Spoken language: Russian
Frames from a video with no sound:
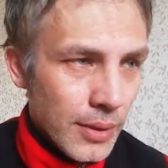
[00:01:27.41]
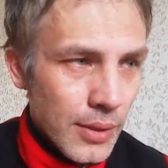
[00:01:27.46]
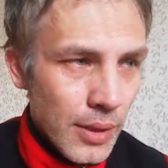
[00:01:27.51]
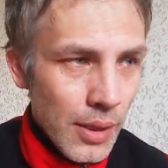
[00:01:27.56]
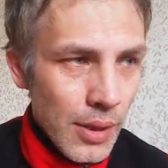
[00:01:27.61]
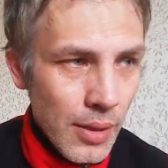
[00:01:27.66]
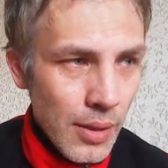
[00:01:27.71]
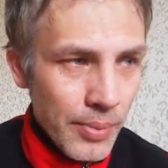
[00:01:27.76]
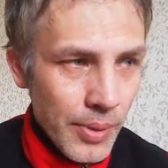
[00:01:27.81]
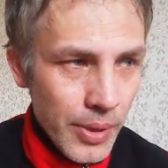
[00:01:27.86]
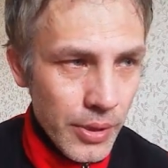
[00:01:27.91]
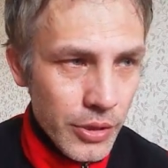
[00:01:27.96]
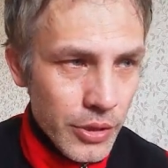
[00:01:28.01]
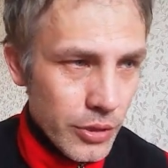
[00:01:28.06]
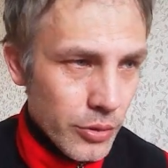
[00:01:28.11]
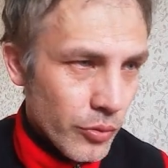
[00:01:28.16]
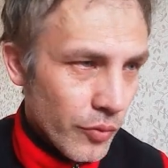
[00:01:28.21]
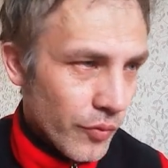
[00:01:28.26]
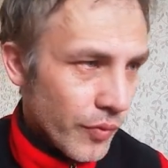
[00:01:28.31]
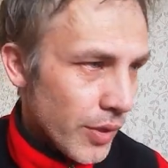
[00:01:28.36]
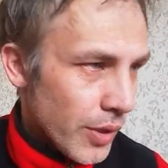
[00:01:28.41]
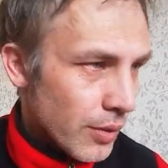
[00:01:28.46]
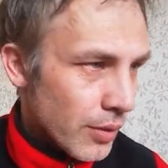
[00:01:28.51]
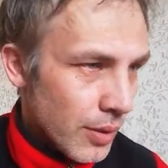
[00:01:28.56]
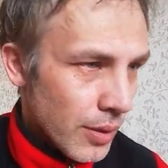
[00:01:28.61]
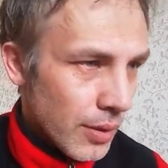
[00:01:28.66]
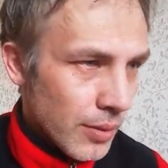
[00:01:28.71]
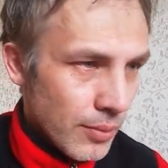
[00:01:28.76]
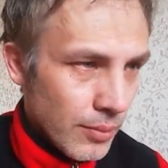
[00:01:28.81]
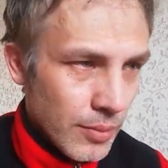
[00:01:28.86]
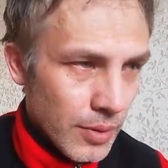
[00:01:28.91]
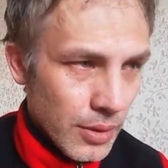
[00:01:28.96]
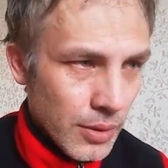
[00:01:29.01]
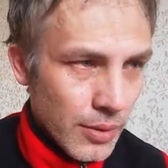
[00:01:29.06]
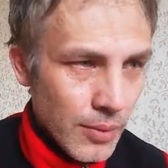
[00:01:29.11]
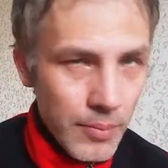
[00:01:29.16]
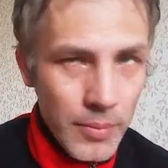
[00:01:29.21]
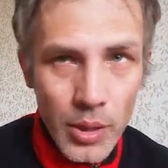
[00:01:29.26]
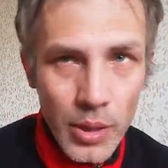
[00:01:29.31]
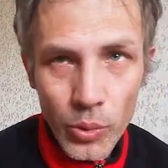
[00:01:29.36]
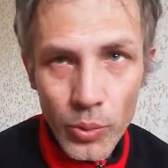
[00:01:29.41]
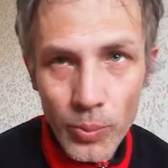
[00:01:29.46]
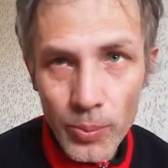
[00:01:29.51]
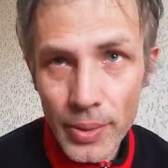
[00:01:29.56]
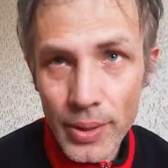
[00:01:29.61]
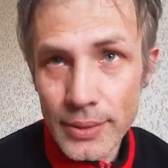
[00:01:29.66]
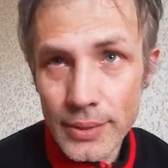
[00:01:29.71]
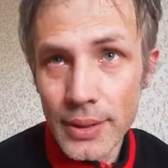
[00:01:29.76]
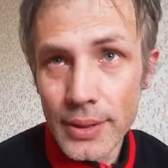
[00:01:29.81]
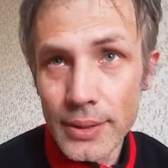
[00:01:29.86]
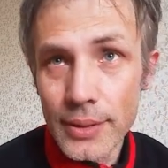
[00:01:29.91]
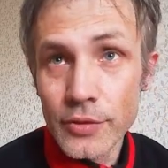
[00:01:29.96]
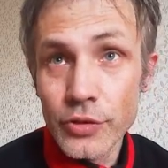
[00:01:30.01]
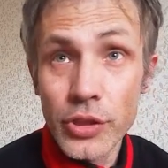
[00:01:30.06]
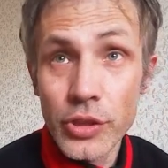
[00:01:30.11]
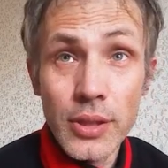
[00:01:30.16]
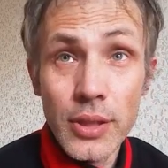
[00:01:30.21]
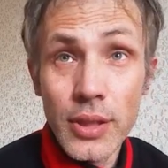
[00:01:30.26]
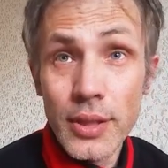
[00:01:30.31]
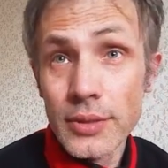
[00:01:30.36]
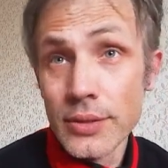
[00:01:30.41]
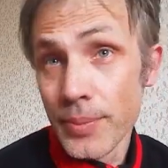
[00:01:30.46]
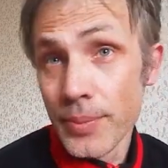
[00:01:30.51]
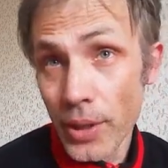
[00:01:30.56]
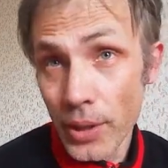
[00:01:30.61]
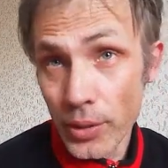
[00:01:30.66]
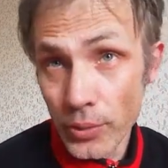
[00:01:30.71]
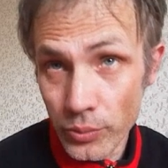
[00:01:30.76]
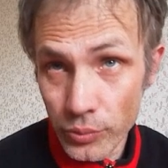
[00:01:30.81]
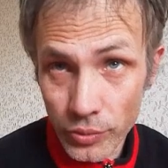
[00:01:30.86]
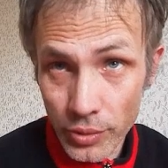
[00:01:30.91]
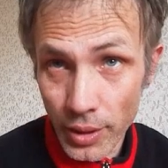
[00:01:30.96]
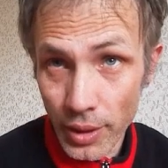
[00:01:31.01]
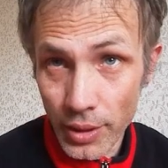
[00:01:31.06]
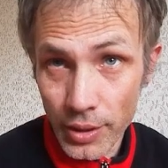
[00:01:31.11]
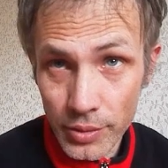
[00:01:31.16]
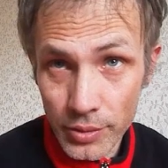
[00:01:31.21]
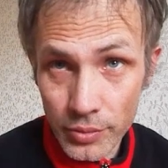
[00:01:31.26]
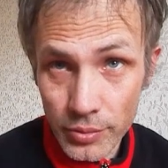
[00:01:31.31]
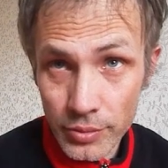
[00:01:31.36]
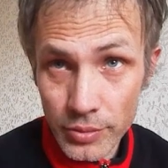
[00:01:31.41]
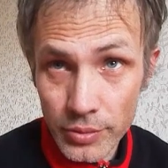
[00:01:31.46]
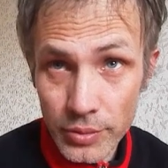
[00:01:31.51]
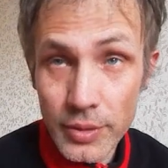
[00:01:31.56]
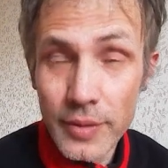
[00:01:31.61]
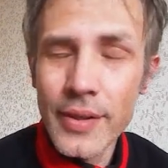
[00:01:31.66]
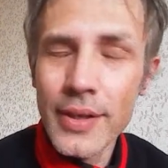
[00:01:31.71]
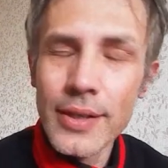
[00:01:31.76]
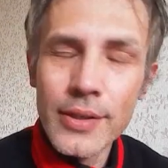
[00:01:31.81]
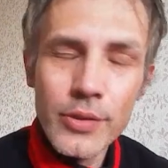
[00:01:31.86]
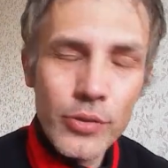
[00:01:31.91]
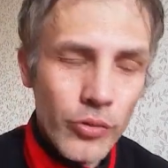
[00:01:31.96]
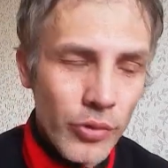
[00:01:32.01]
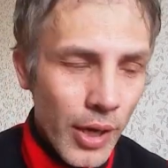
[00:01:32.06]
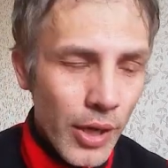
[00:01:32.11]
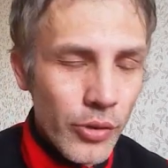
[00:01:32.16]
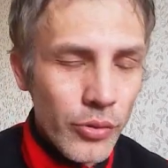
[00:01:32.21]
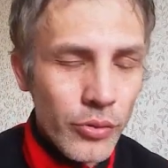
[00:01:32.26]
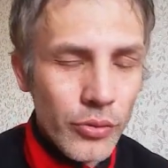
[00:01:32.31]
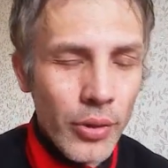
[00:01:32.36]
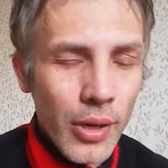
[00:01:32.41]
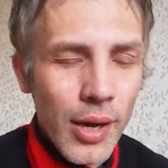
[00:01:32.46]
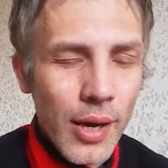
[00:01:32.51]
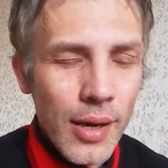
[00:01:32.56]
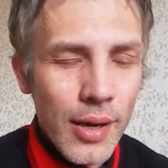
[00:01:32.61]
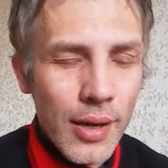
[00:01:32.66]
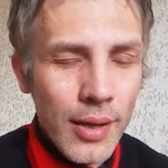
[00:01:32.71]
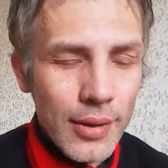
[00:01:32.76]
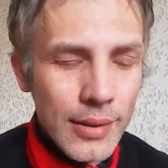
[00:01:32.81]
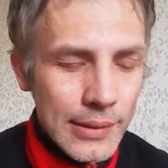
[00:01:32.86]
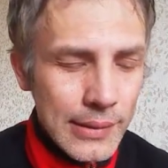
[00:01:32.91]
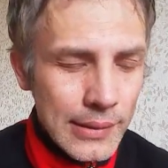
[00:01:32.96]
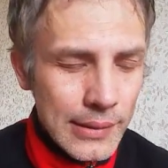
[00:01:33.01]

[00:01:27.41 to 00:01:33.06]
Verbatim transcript: Я практически уверен на миллион процентов, что танцы пройдут Украину. Ну, вернее, не Украину, а